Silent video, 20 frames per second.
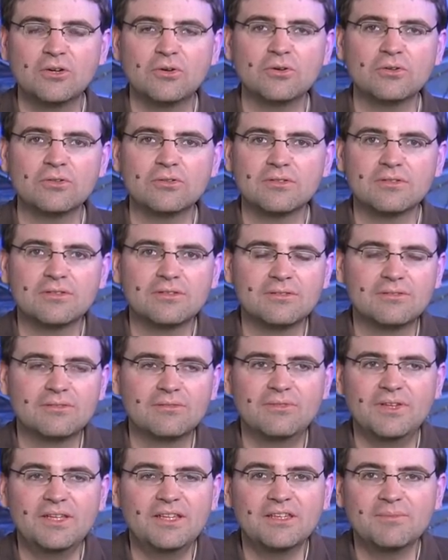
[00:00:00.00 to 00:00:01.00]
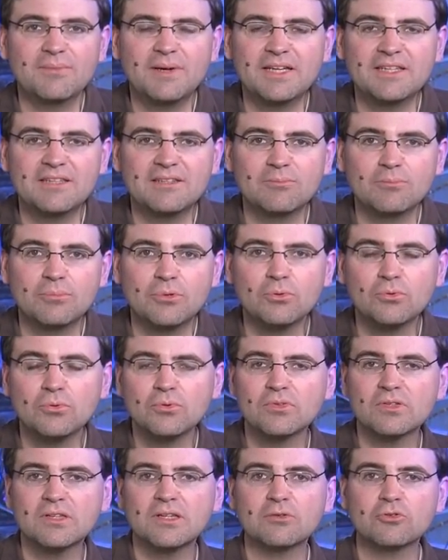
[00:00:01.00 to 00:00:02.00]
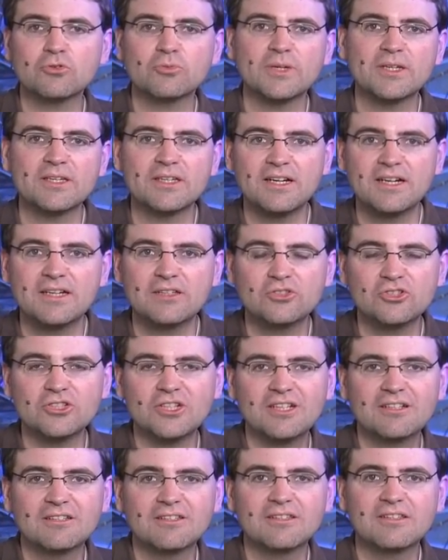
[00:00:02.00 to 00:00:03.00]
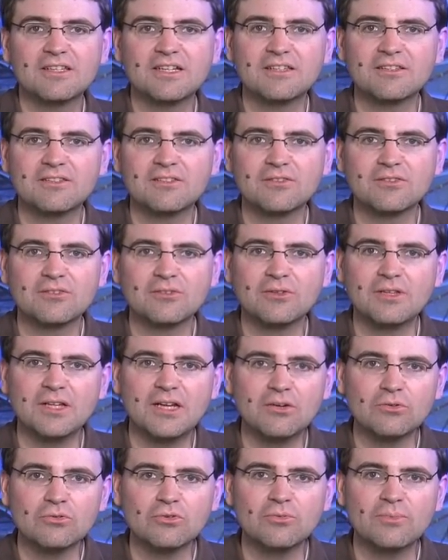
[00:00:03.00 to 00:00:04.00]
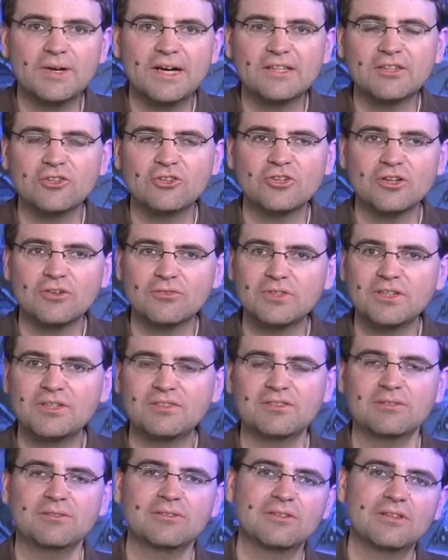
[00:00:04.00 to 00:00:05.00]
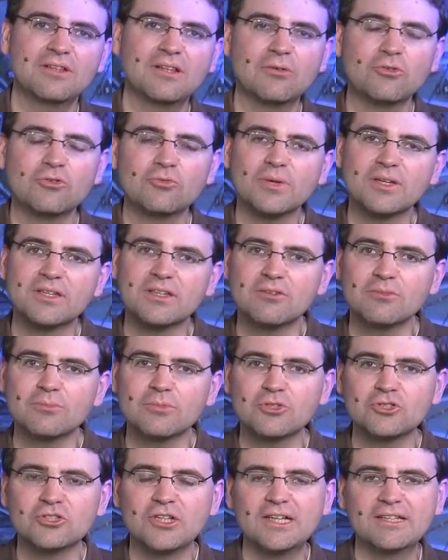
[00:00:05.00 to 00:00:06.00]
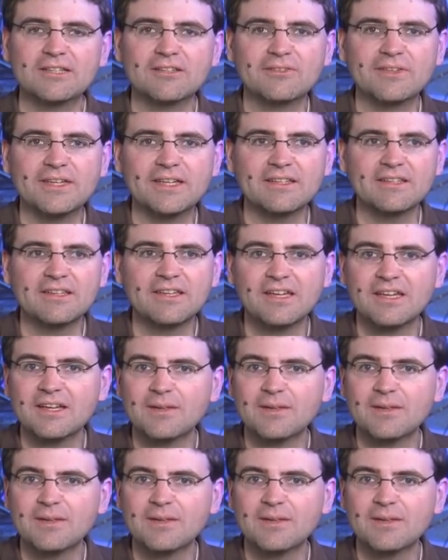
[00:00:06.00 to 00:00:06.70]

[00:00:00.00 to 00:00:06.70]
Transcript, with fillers: und wenn ich meinen Bluetooth-Lautsprecher einschalte, dann soll automatisch auf diesen Lautsprecher umgeschaltet werden.